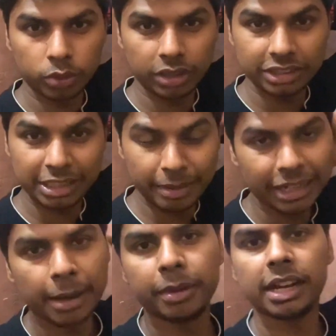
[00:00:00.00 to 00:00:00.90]
किचन में
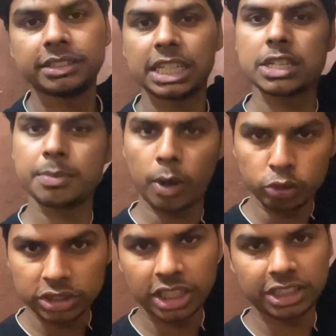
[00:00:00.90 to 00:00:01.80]
काम करना सच में बहुत
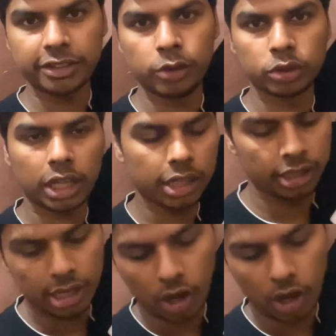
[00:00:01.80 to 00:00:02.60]
ज़्यादा टफ होता है